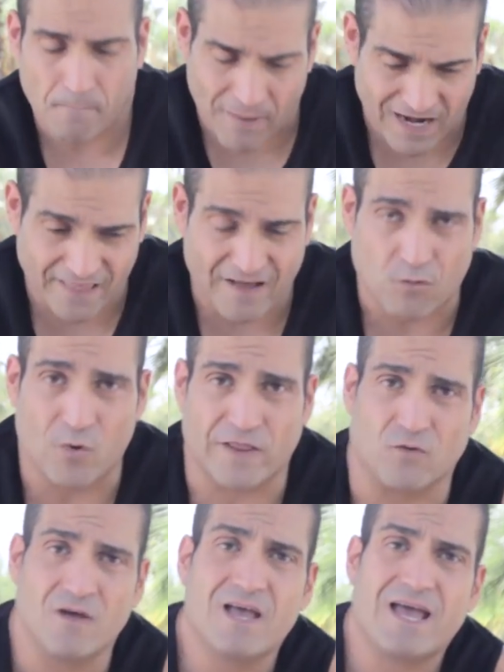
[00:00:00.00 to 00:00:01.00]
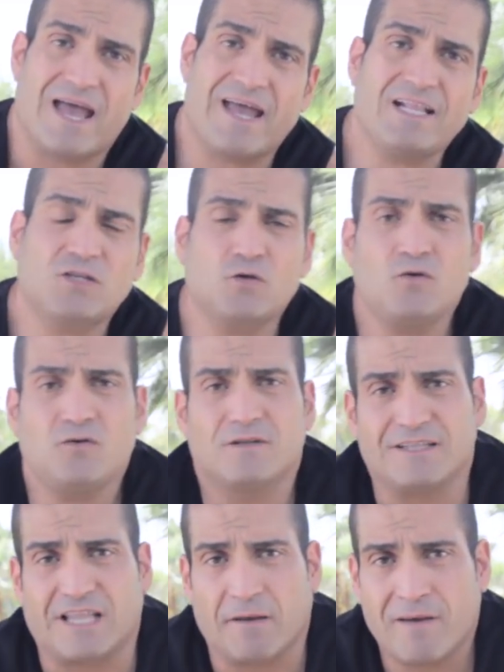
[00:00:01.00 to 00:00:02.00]
Vale, de acuerdo. Esto
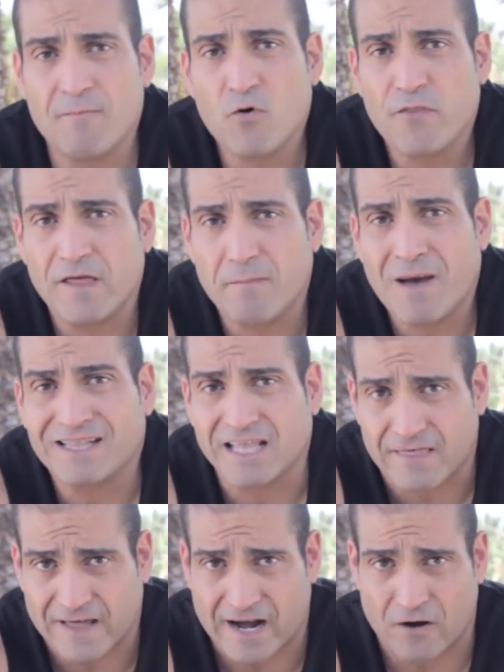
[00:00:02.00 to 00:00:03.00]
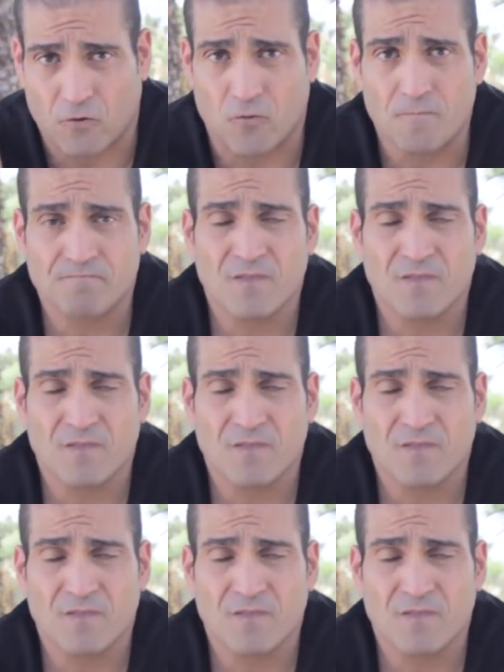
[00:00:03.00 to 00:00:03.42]
debemos de matizarlo.